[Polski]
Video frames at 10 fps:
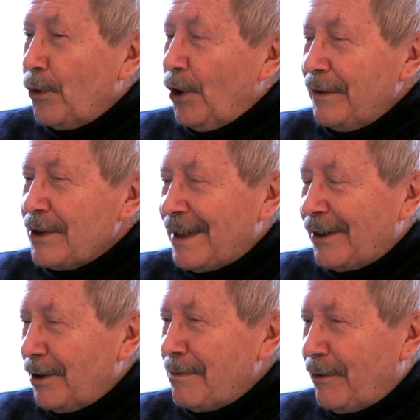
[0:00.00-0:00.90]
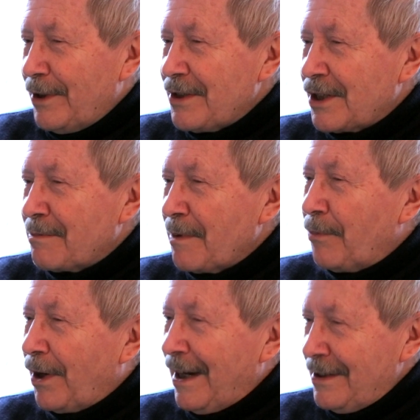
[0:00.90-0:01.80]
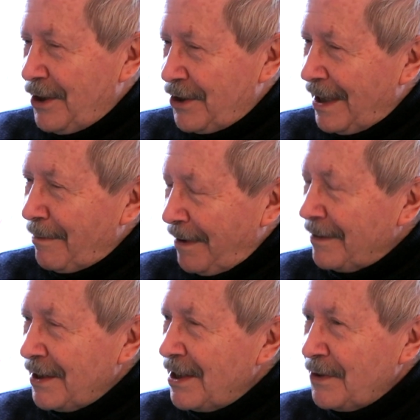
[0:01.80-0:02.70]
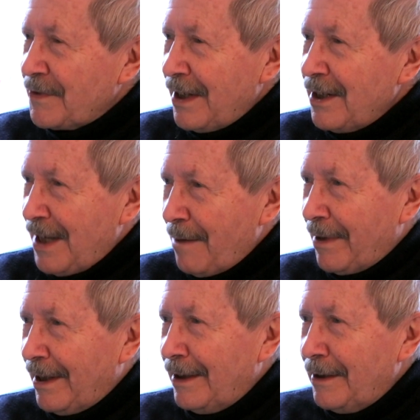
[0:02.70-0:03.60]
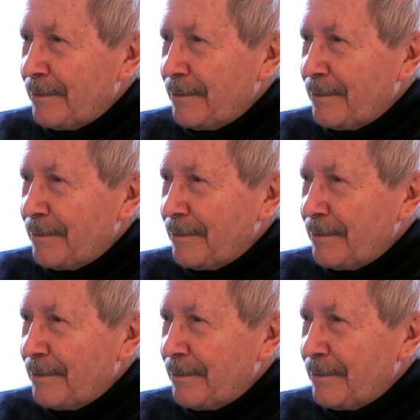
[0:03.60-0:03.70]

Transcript: No więc ta torba właśnie, żeby pokazać, że naprawdę nic w niej nie ma,